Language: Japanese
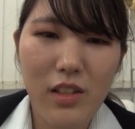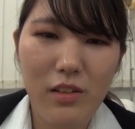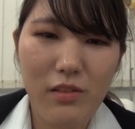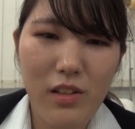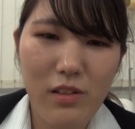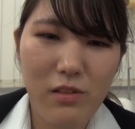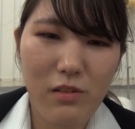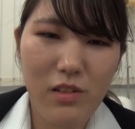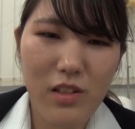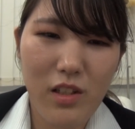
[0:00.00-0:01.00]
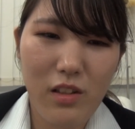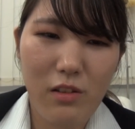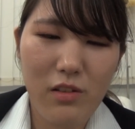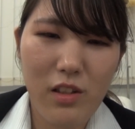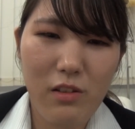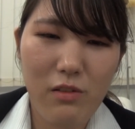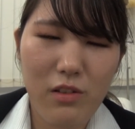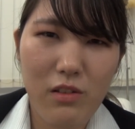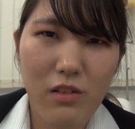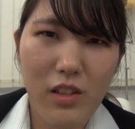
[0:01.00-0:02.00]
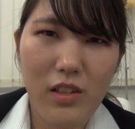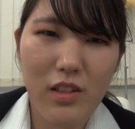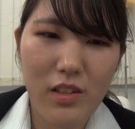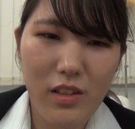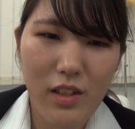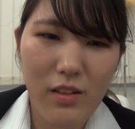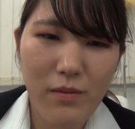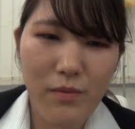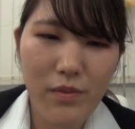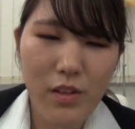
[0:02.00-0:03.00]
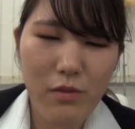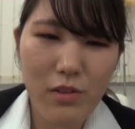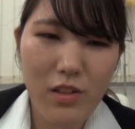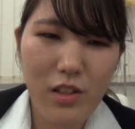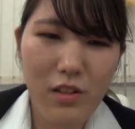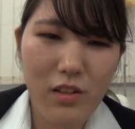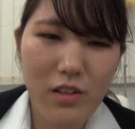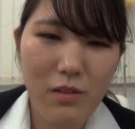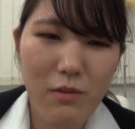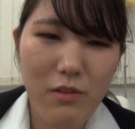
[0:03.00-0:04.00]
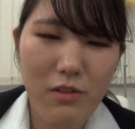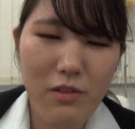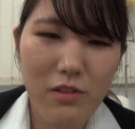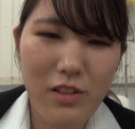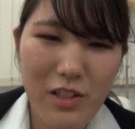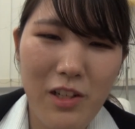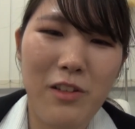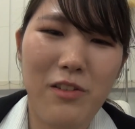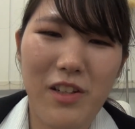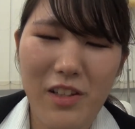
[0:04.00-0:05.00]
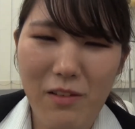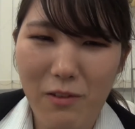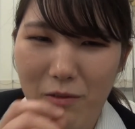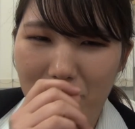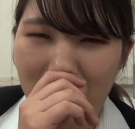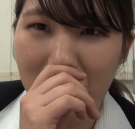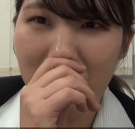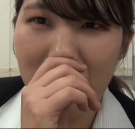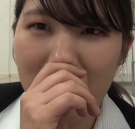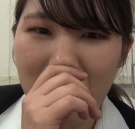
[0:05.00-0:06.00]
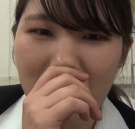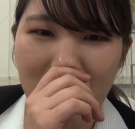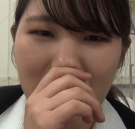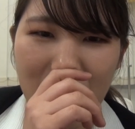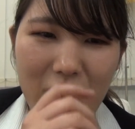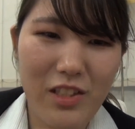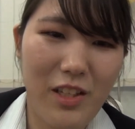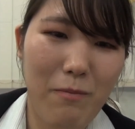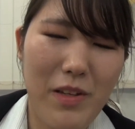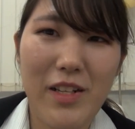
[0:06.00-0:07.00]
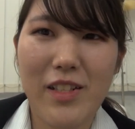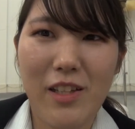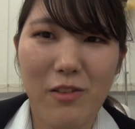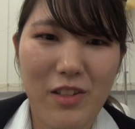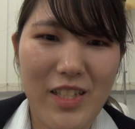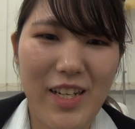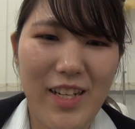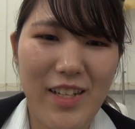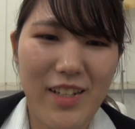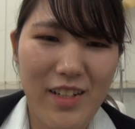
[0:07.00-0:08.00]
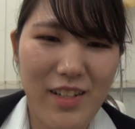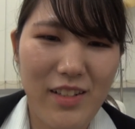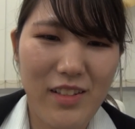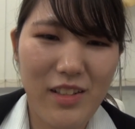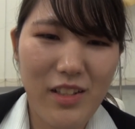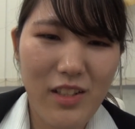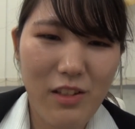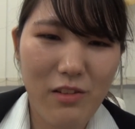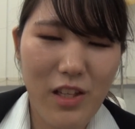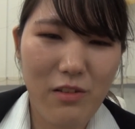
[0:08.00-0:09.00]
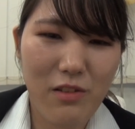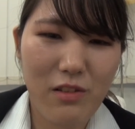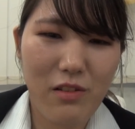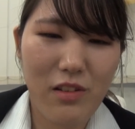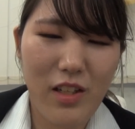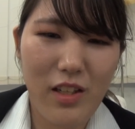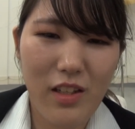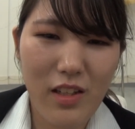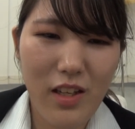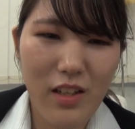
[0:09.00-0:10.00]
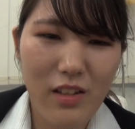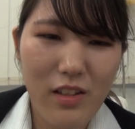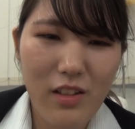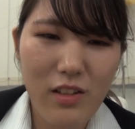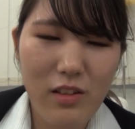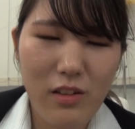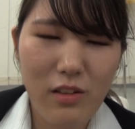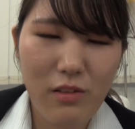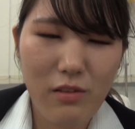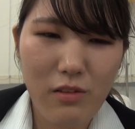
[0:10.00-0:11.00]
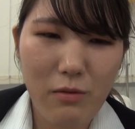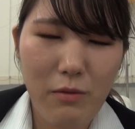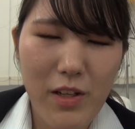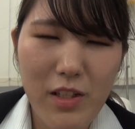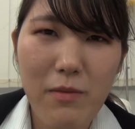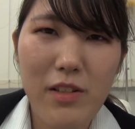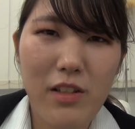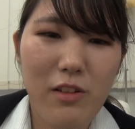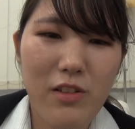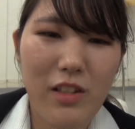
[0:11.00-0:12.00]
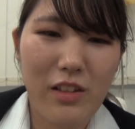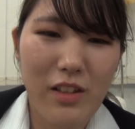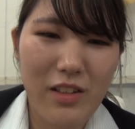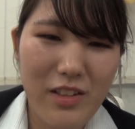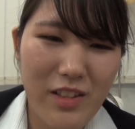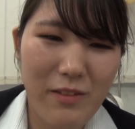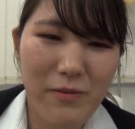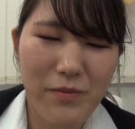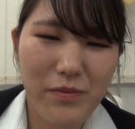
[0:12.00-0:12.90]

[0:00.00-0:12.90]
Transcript: あのネルソルを使った寄せ植えを作ったんですね。そしたら私も主婦の方ももう集中してピンセット使いながら寄せ植えを作っていって、すっごいもうめちゃめちゃ楽しかったんですね。